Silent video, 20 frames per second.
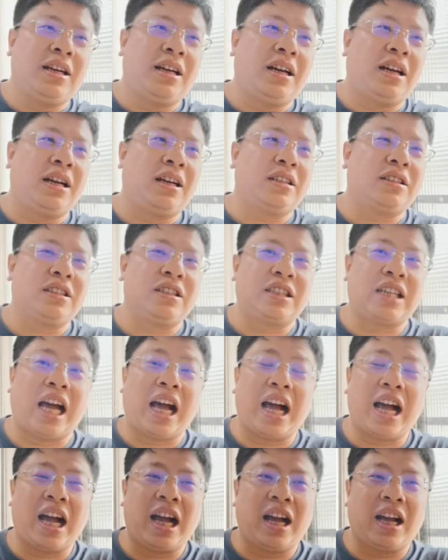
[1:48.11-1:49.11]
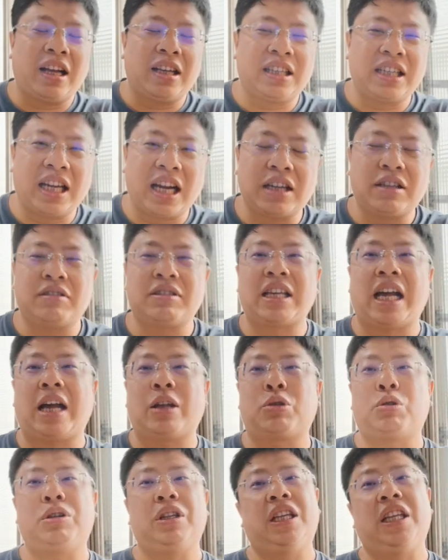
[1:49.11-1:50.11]
呃，只差现在就
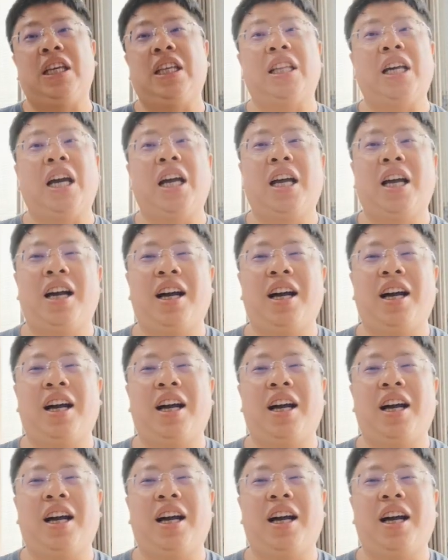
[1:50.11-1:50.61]
差遁地的